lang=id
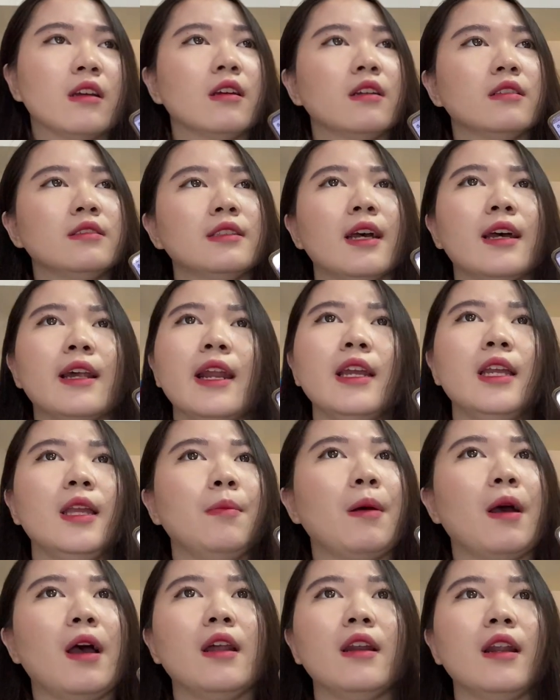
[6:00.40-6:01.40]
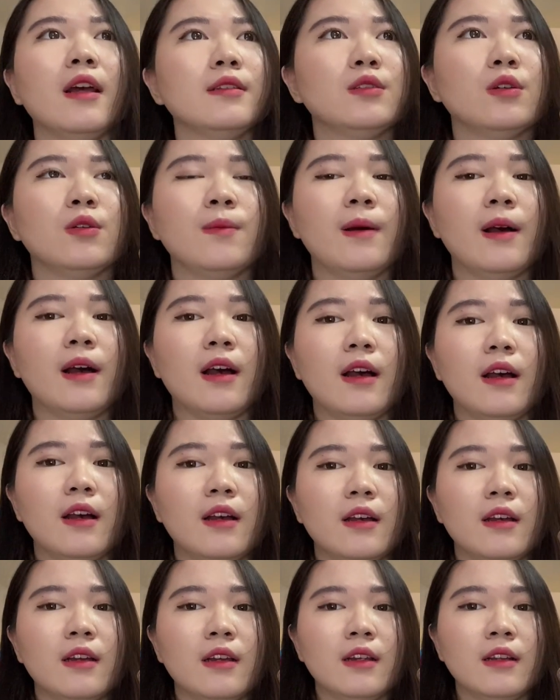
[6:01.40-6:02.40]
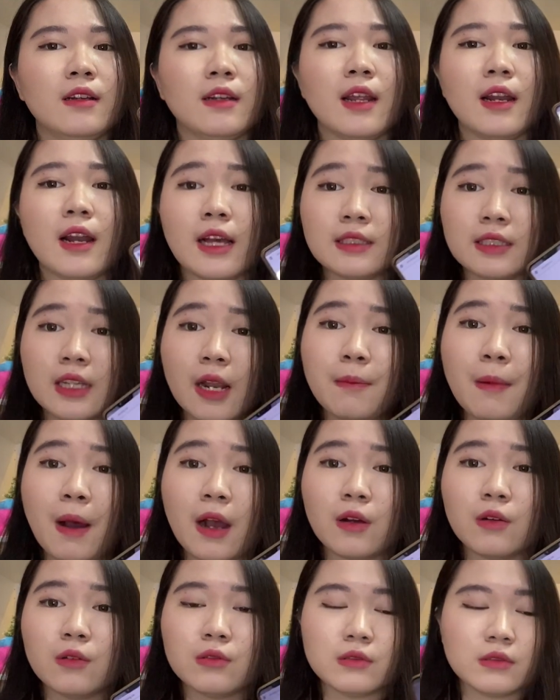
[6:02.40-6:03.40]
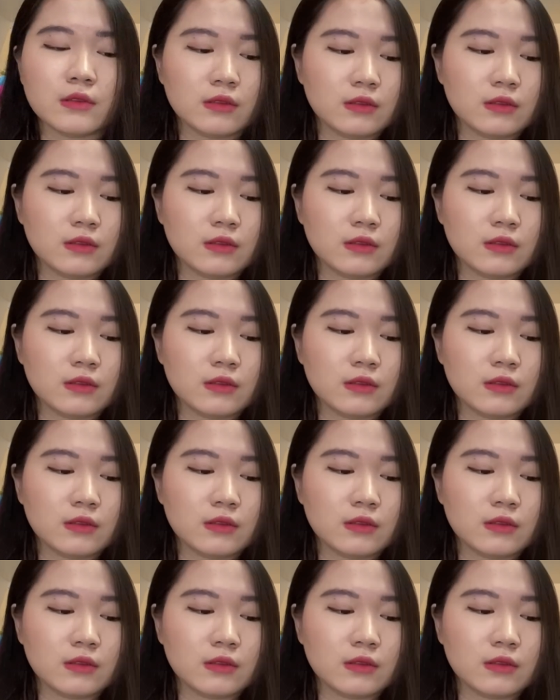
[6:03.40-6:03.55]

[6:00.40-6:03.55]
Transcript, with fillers: Cara gimana coba? Dan hasilnya bagus.